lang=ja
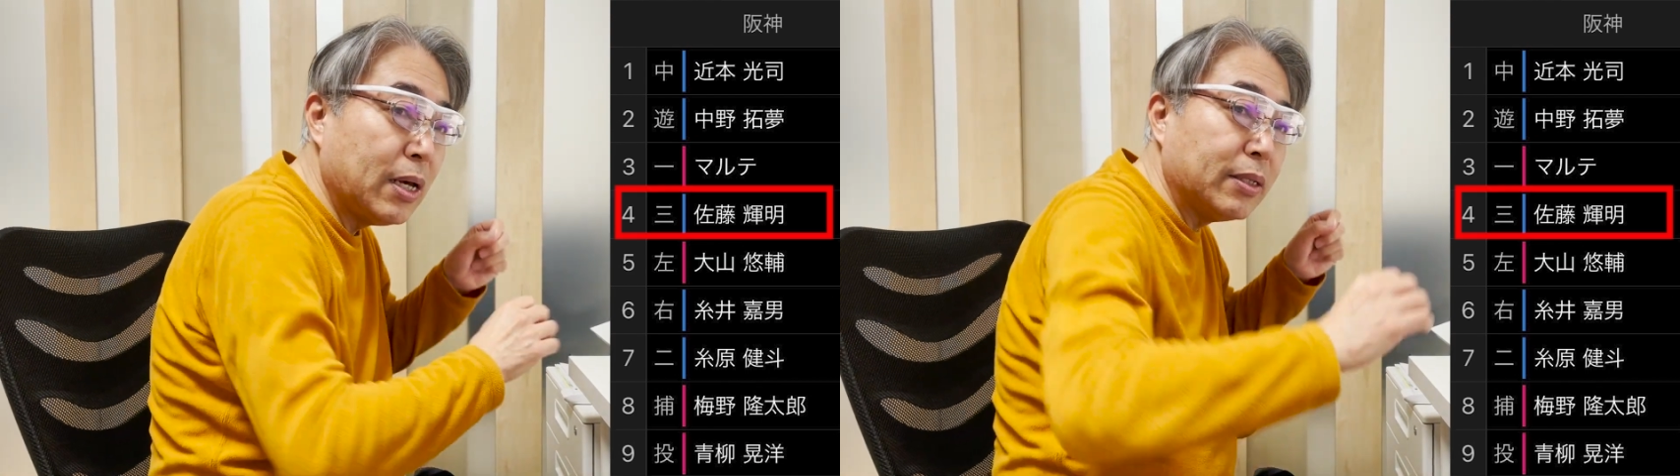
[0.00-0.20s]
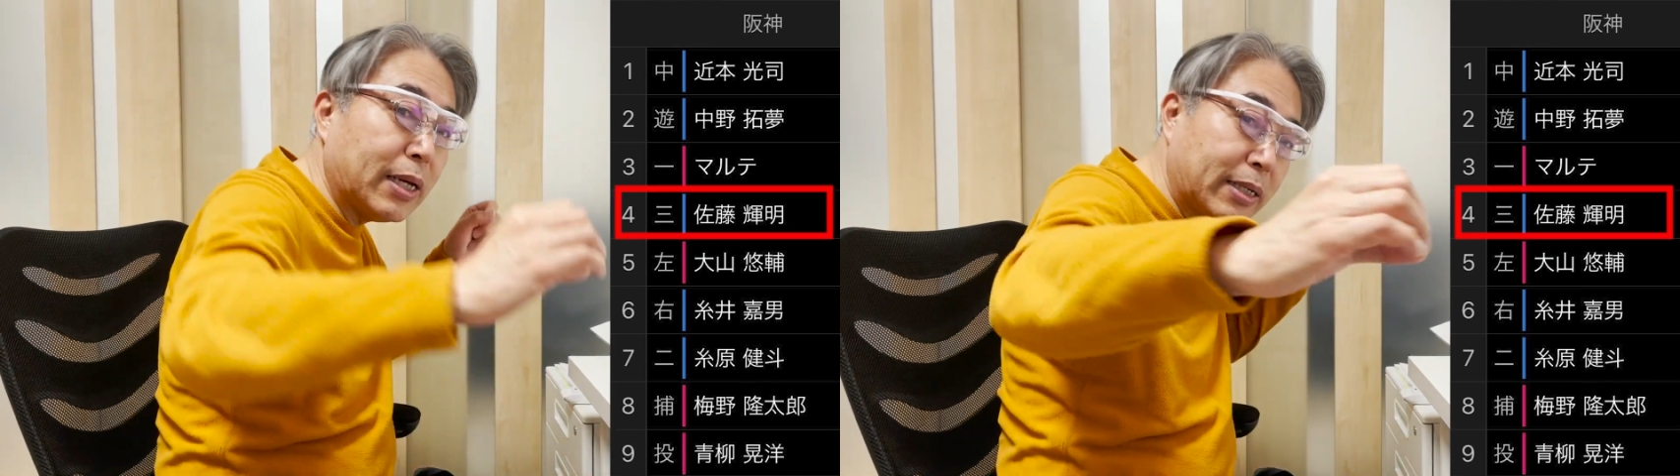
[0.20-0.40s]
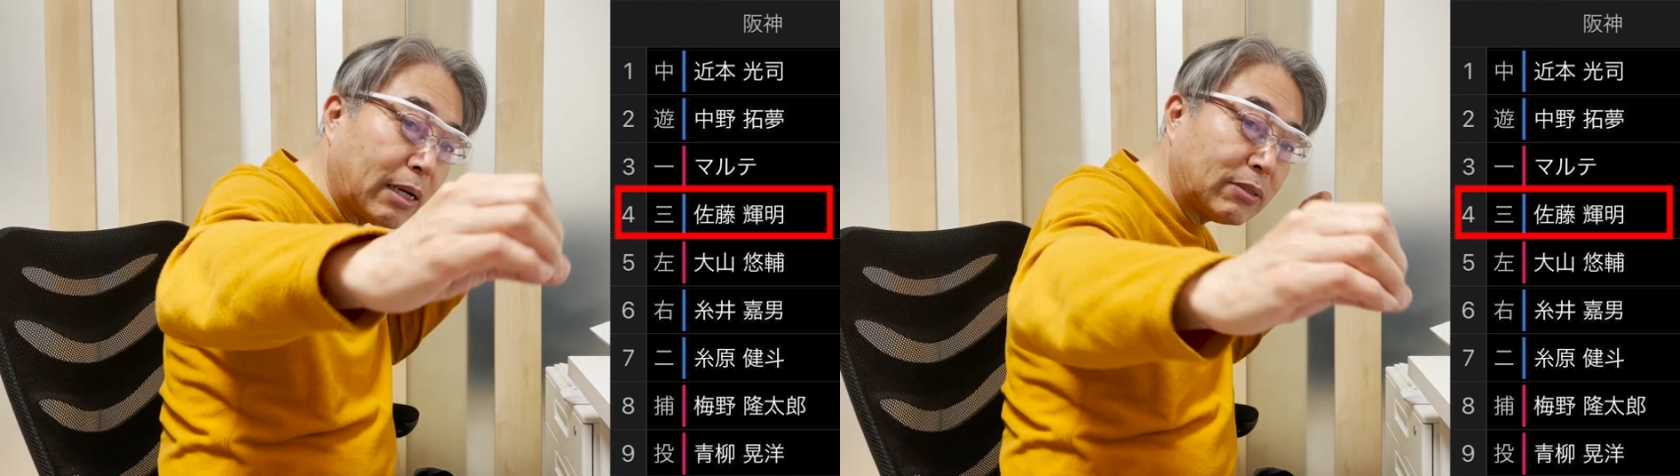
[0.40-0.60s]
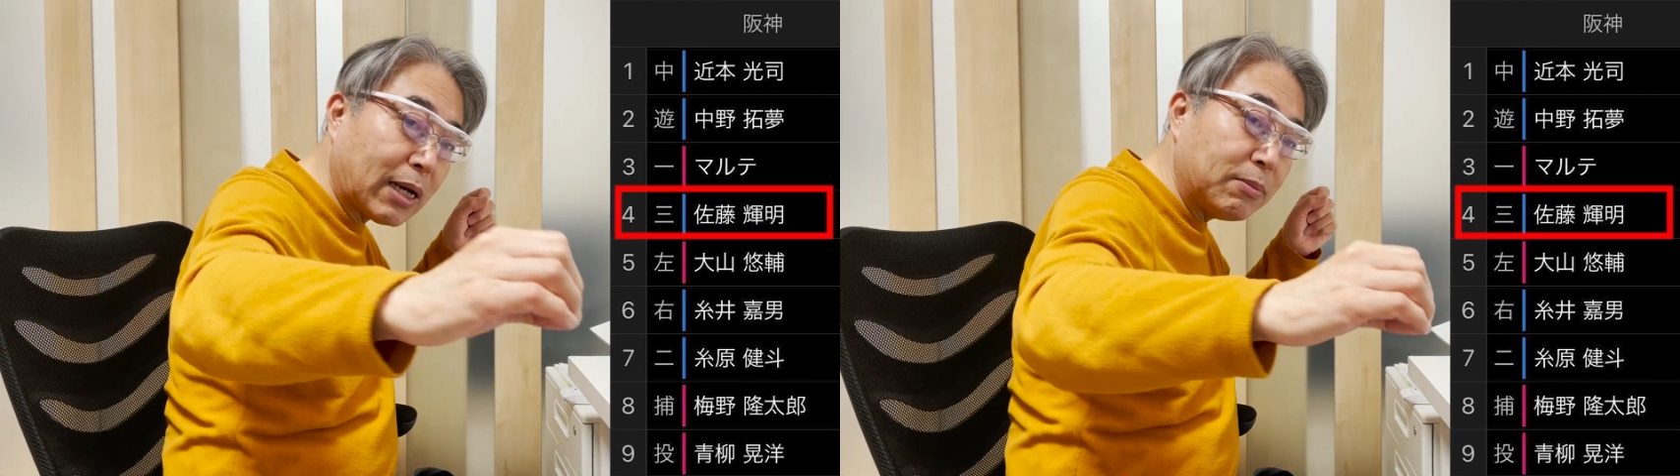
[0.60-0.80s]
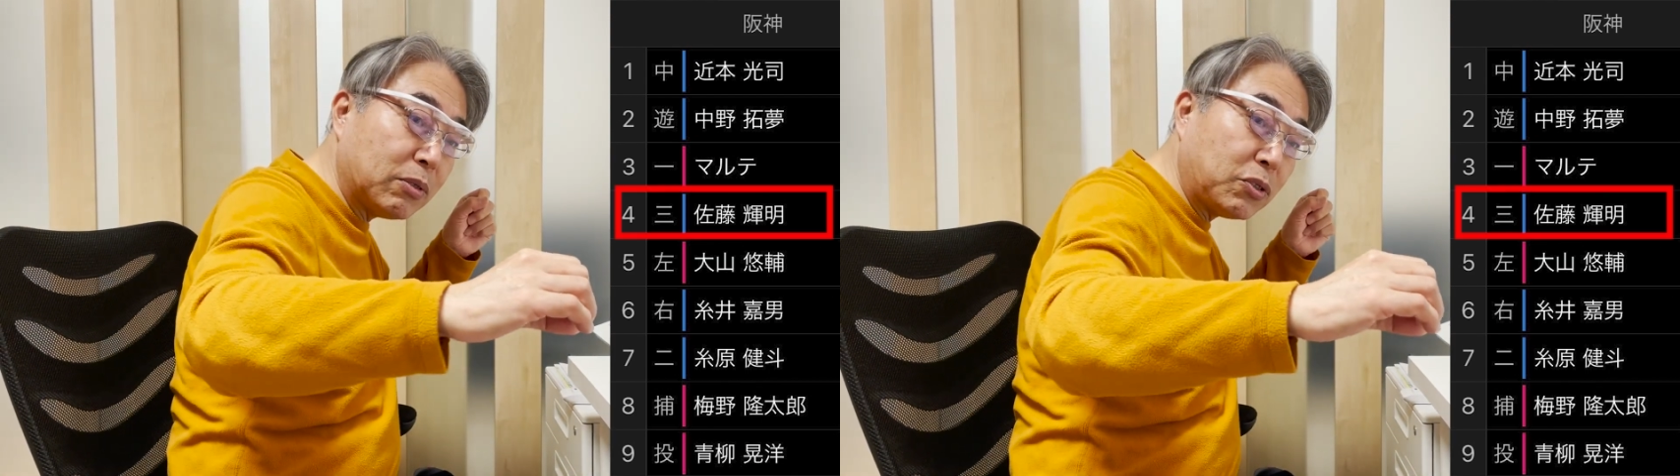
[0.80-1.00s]
内角
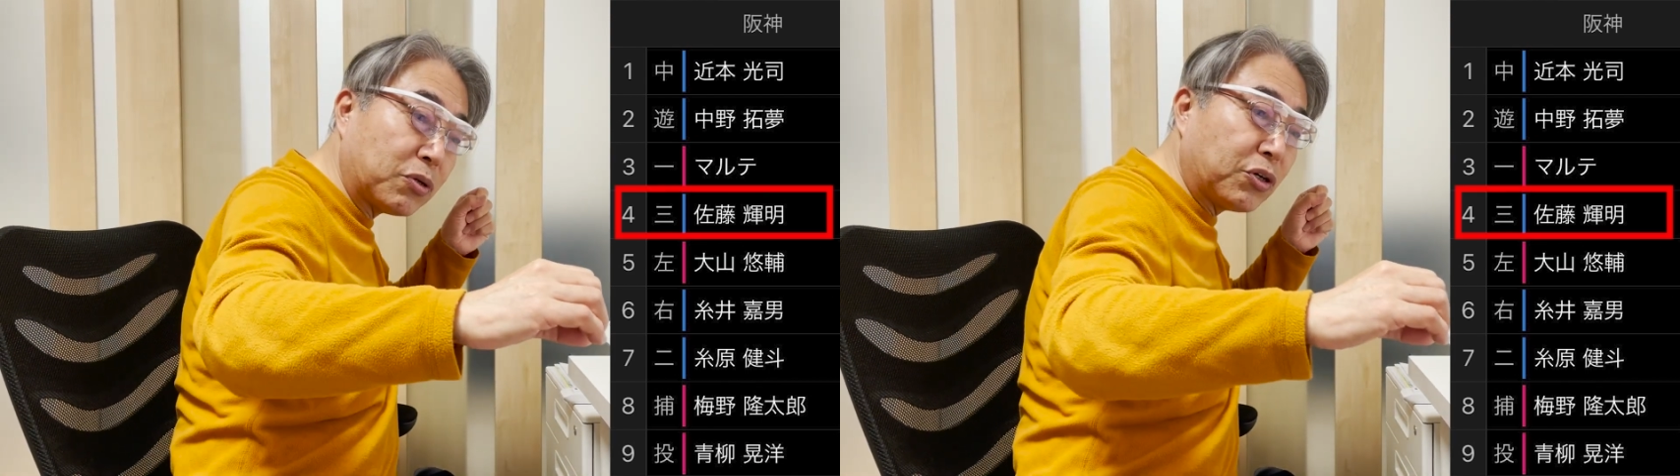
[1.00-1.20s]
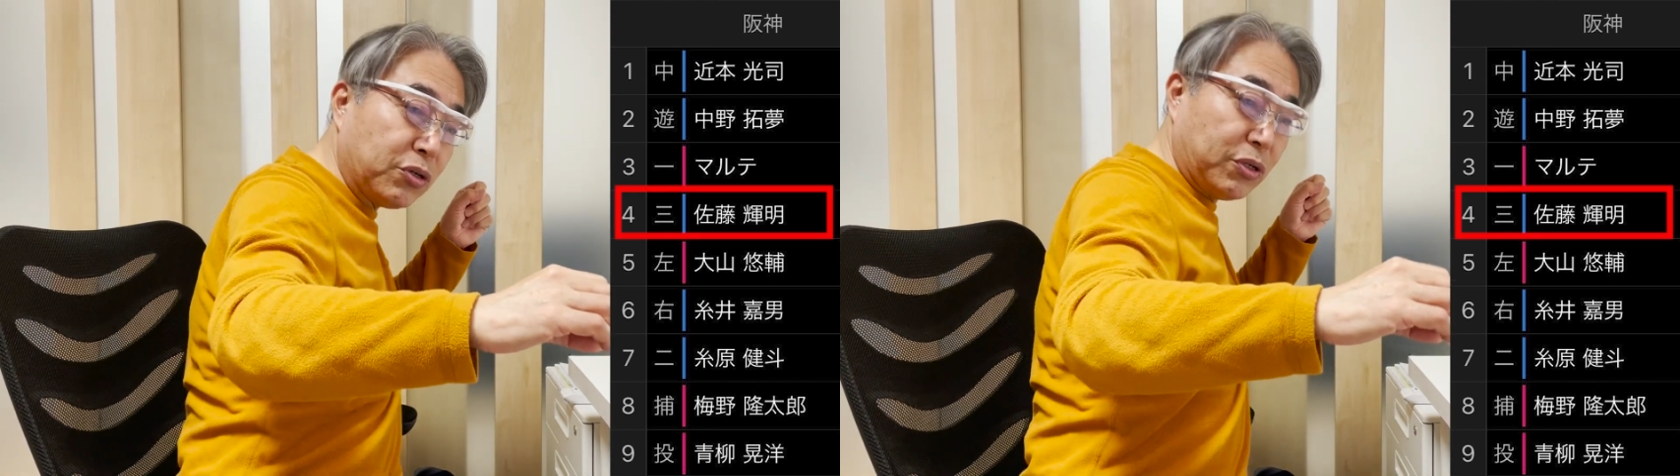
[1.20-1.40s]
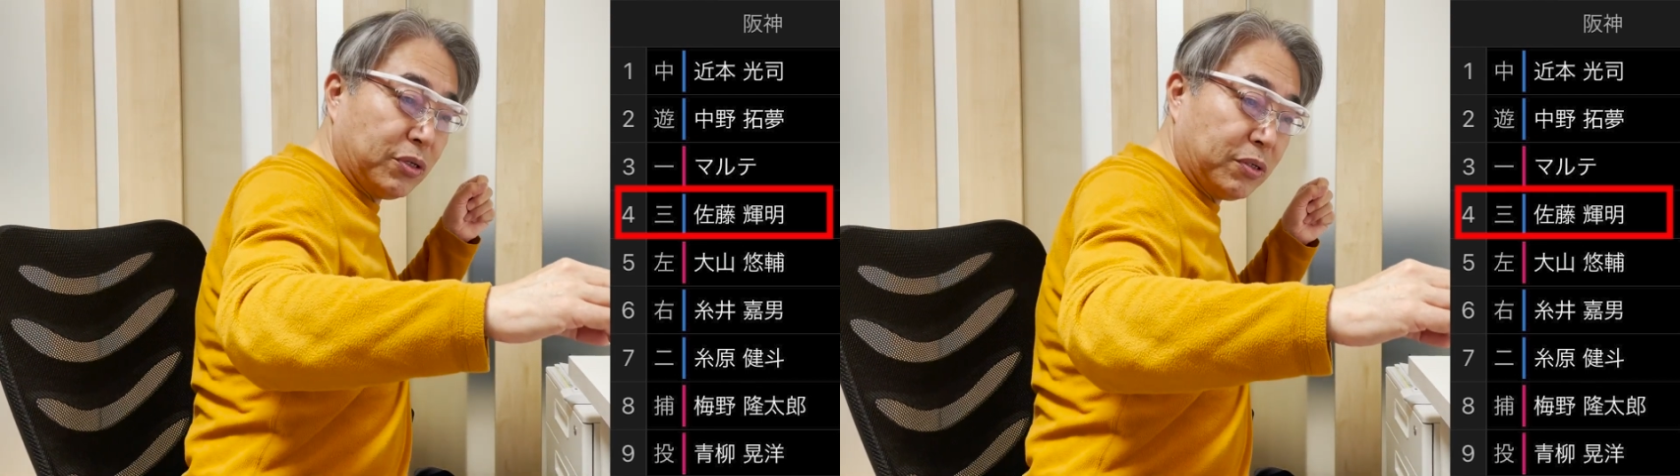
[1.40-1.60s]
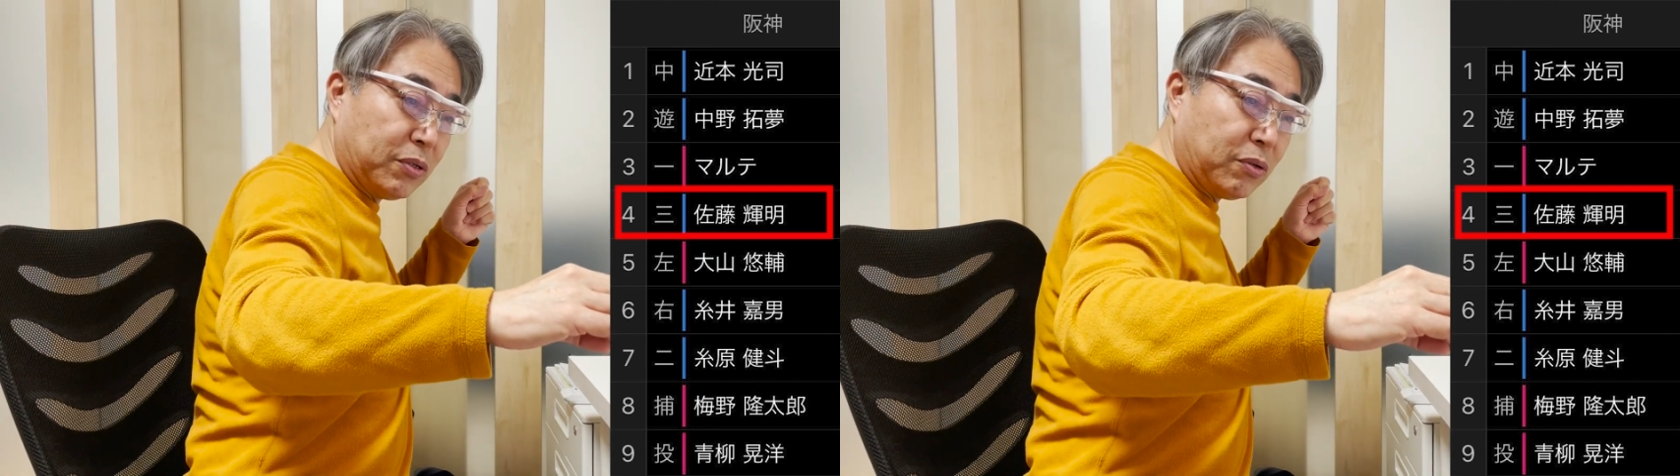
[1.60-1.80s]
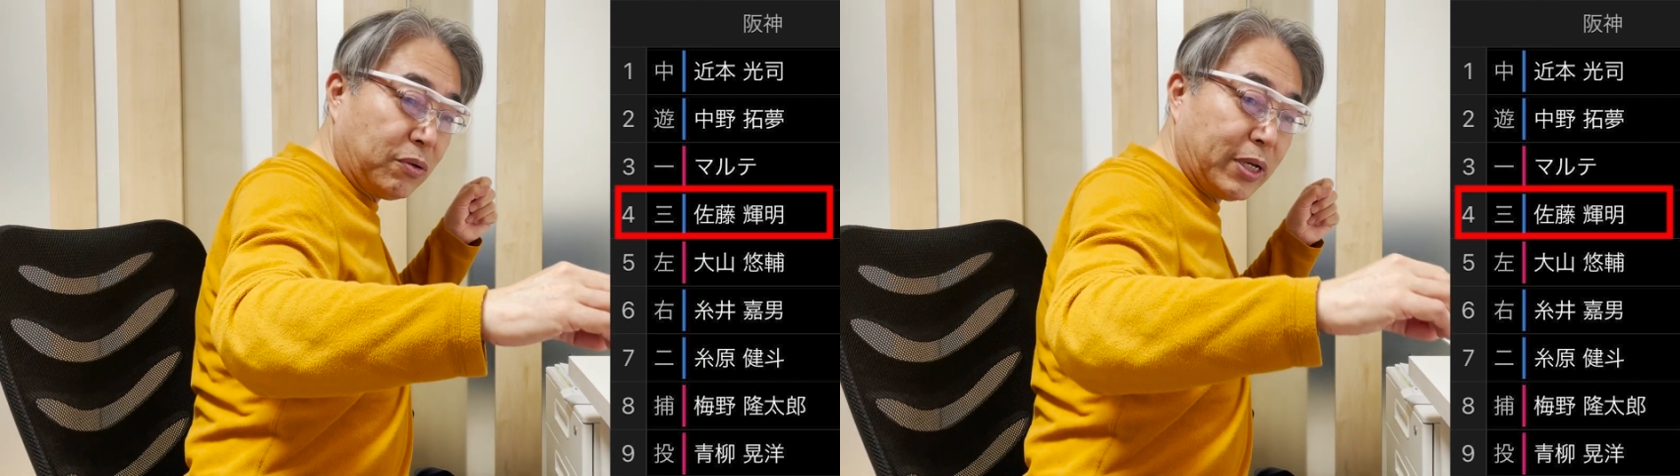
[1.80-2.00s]
高めの直球。
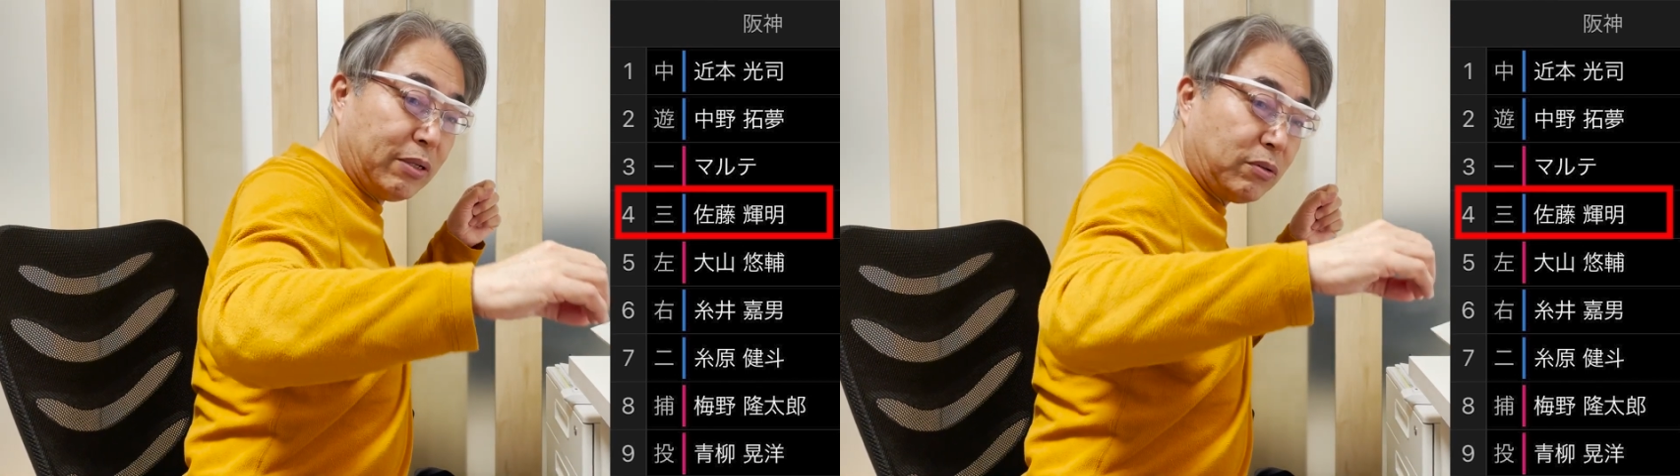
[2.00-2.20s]
この辺の